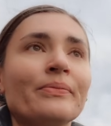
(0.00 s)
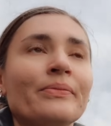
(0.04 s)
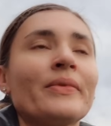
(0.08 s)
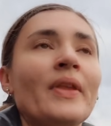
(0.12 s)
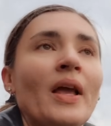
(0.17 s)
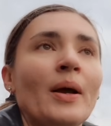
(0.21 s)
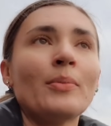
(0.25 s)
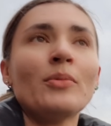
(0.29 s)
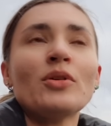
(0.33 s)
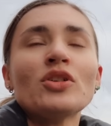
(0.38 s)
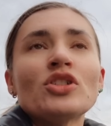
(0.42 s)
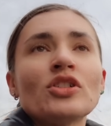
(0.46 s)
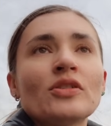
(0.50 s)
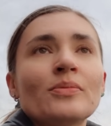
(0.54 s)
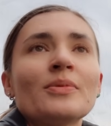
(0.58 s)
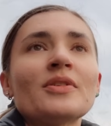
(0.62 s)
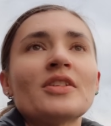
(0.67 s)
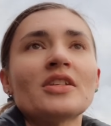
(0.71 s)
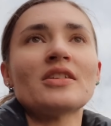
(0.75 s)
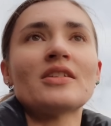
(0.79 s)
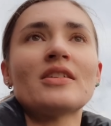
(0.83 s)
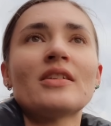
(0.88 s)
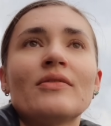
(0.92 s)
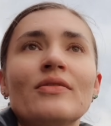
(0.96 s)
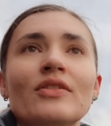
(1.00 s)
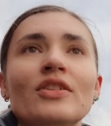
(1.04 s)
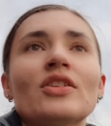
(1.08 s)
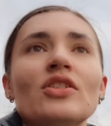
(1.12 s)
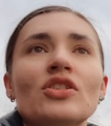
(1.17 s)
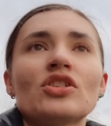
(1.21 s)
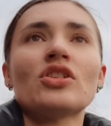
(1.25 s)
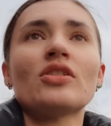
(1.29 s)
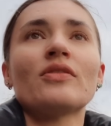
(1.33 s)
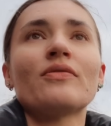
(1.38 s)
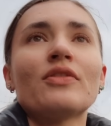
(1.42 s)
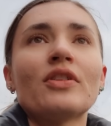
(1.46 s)
А может быть и за,
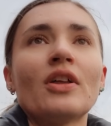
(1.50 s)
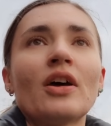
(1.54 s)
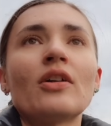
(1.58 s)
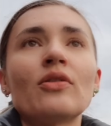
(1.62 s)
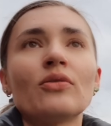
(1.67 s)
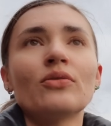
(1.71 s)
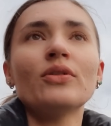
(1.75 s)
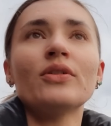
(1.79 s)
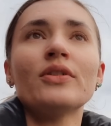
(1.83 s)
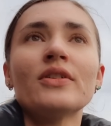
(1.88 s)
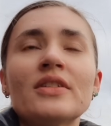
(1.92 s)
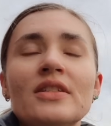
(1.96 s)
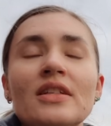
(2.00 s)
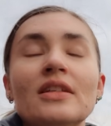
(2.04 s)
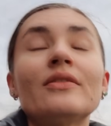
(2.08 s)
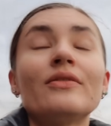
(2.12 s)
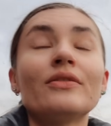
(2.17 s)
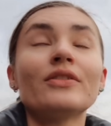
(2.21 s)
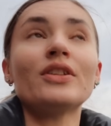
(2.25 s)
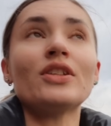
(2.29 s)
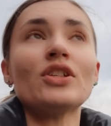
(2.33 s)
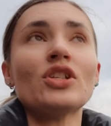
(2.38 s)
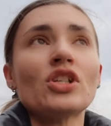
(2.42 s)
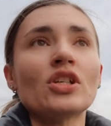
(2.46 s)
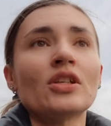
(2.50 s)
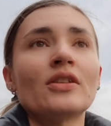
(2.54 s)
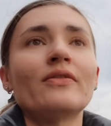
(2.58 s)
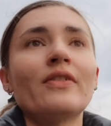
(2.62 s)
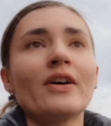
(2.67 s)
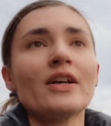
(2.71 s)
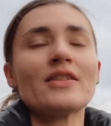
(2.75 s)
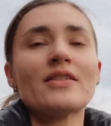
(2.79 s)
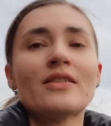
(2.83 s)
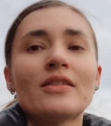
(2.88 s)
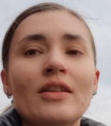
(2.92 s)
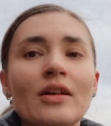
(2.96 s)
2002, за
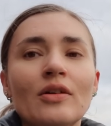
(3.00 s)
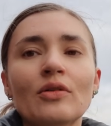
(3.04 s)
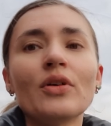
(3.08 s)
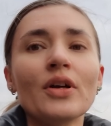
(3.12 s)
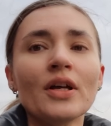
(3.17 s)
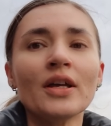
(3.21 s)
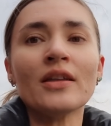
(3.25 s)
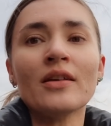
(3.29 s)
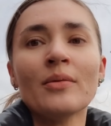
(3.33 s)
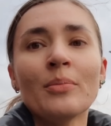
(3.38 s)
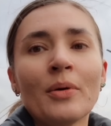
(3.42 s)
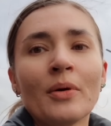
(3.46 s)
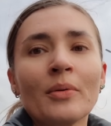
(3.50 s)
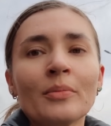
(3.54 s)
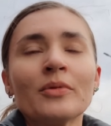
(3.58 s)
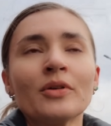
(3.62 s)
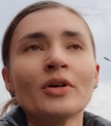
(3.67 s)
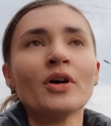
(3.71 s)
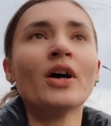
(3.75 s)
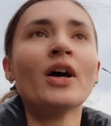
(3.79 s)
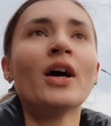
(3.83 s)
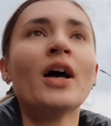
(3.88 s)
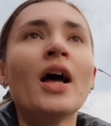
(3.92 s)
2022, я не помню.